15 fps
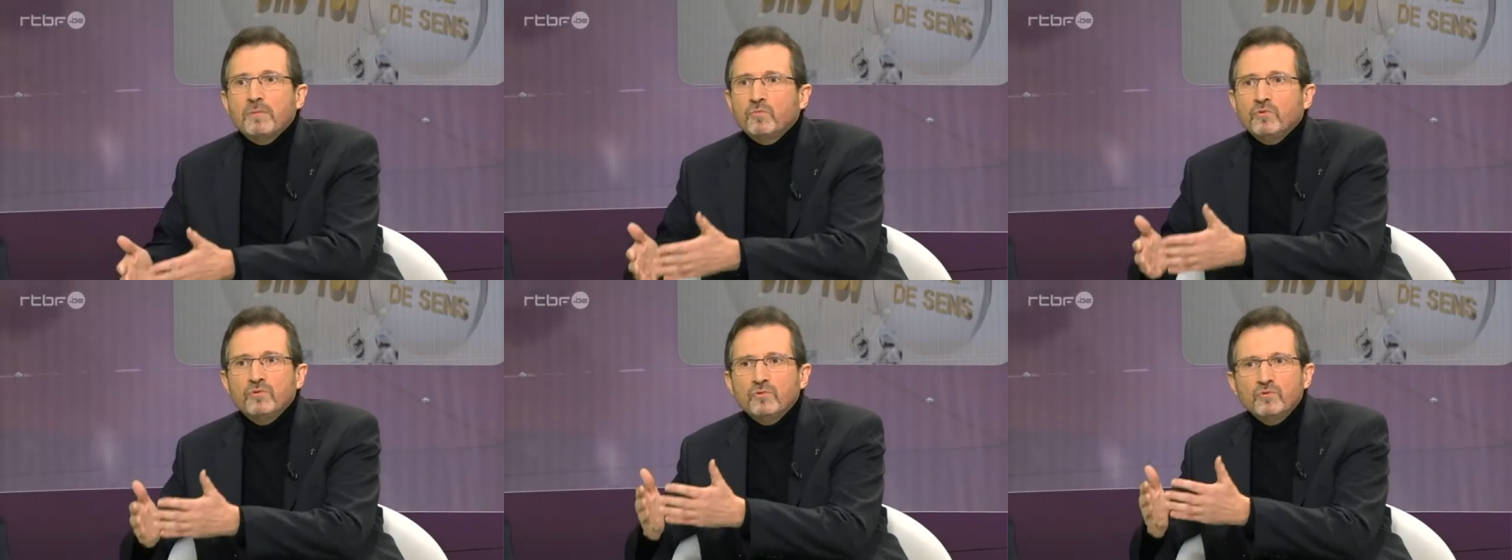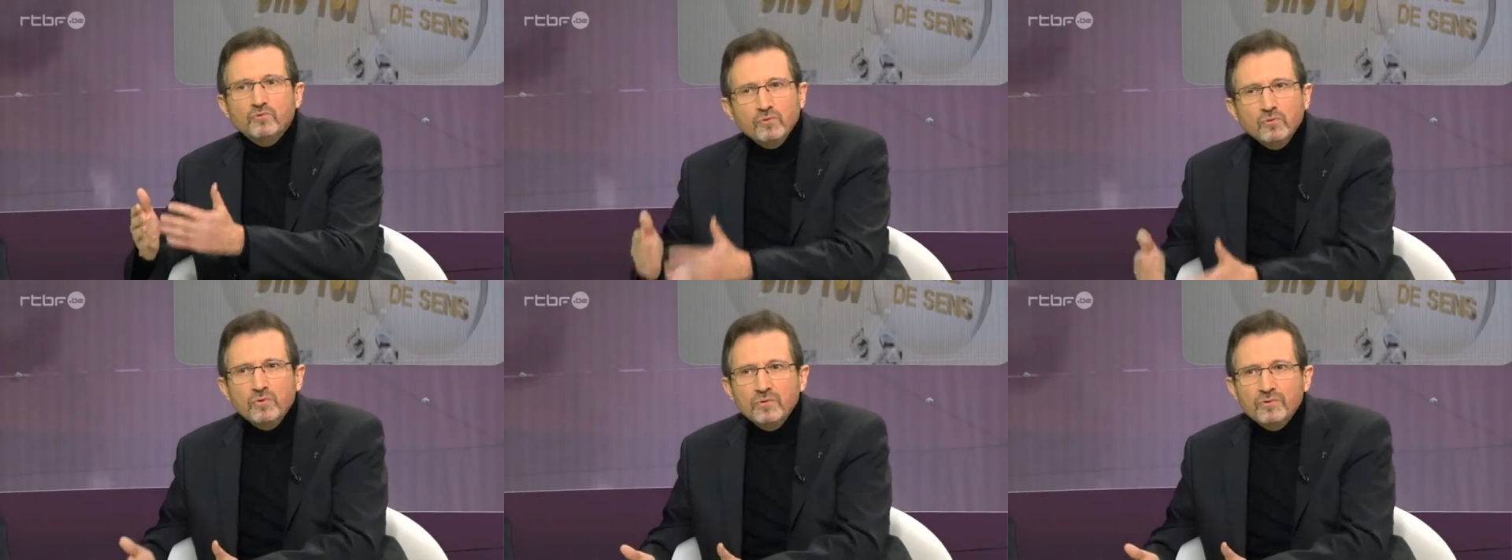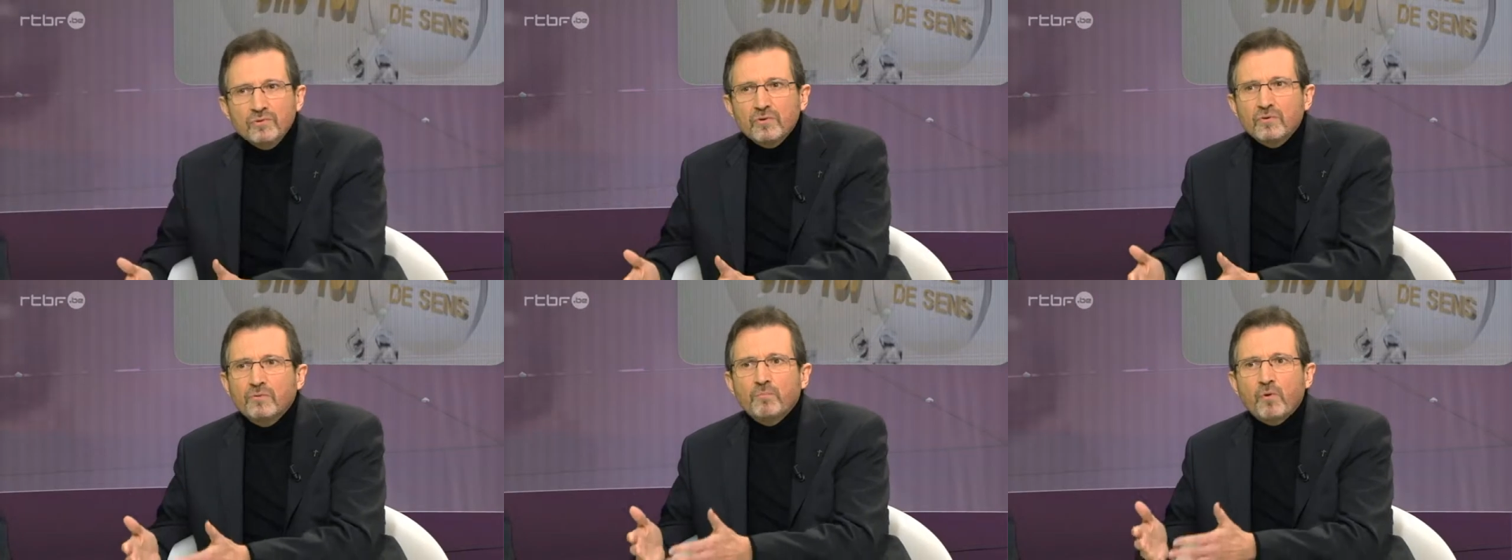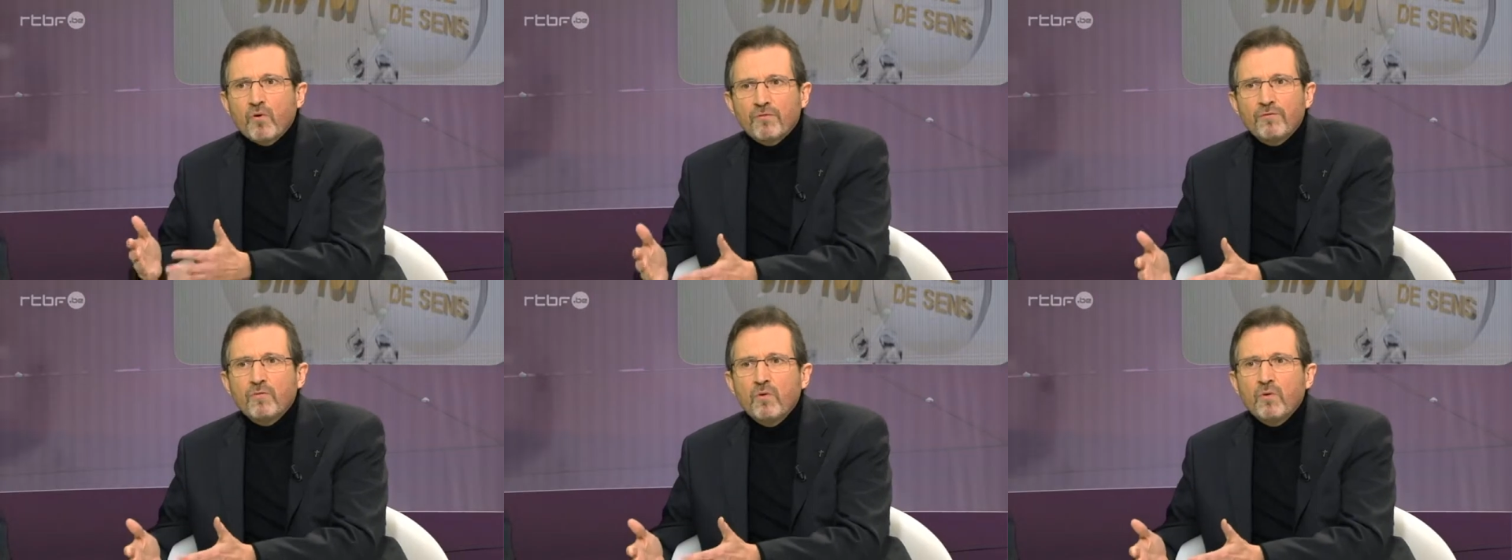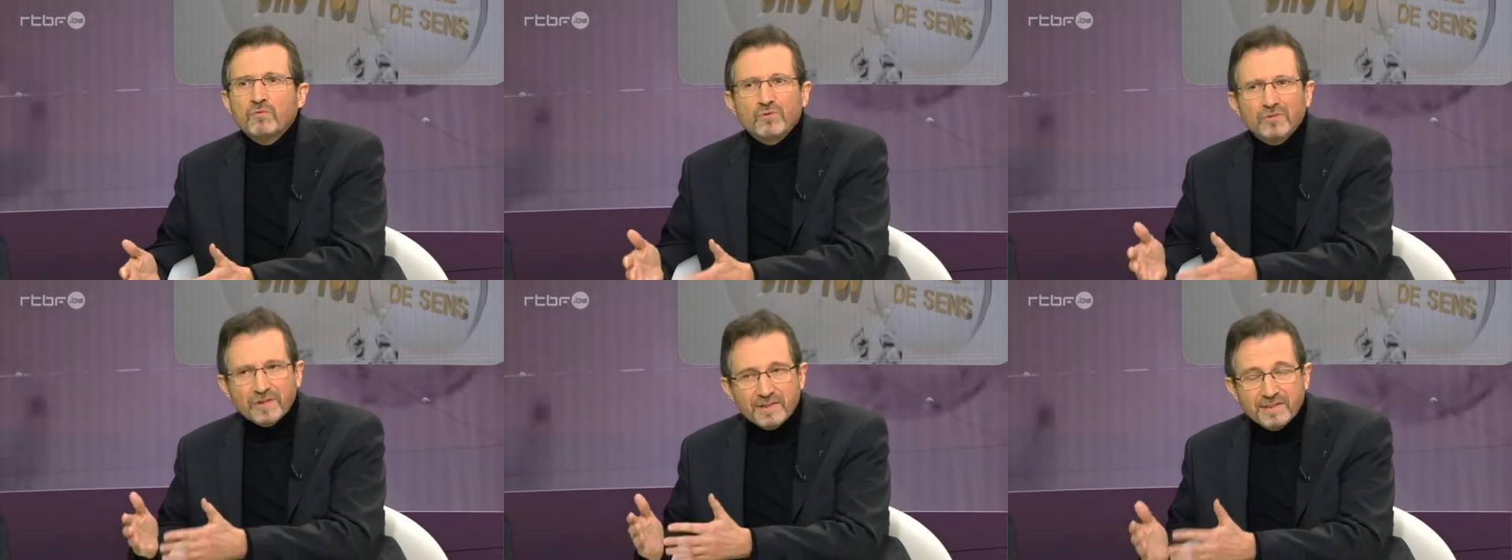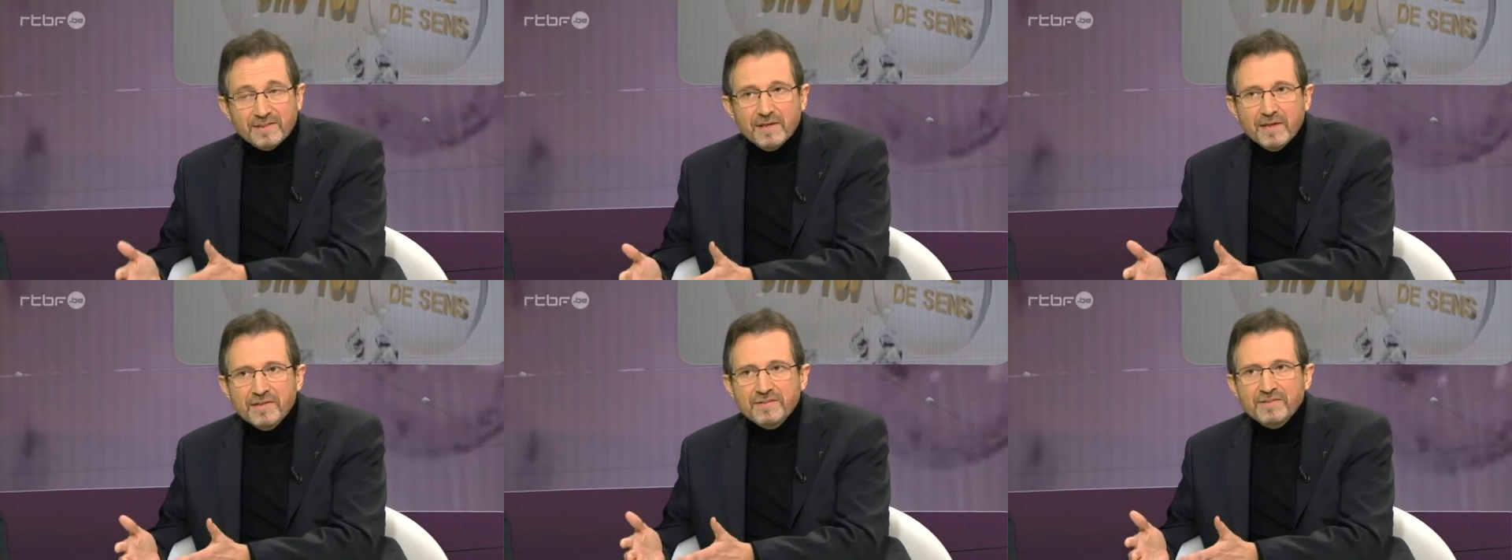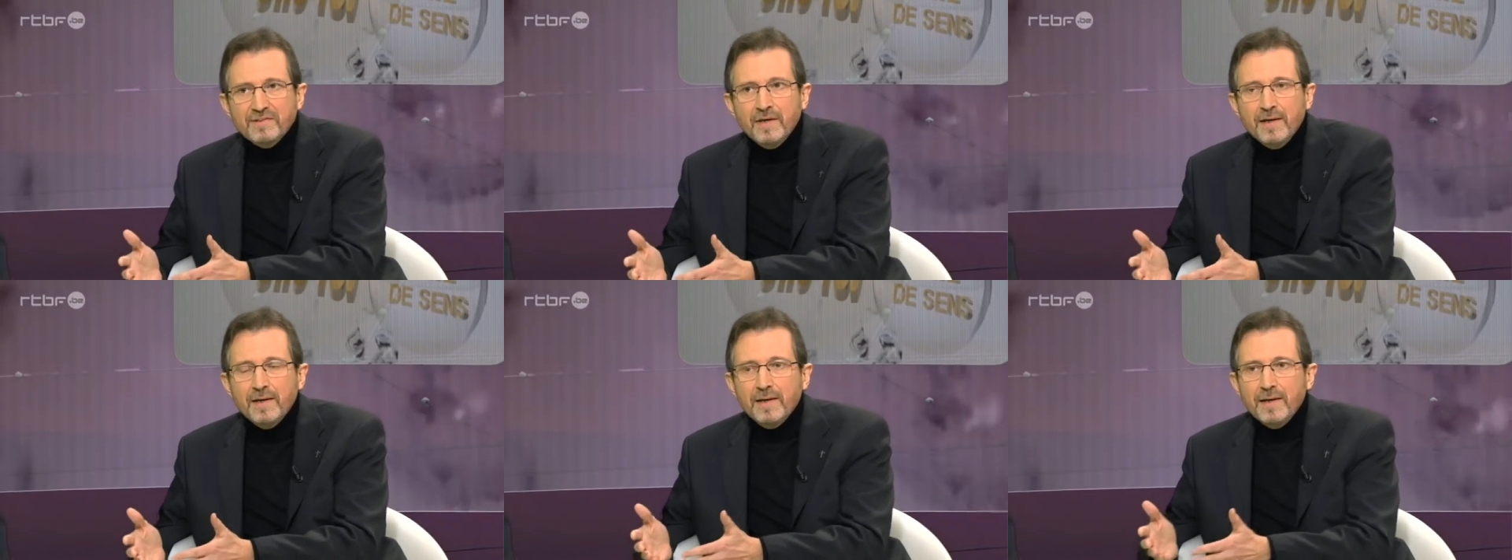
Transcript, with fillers: même, ou de doute euh, profond, de tristesse.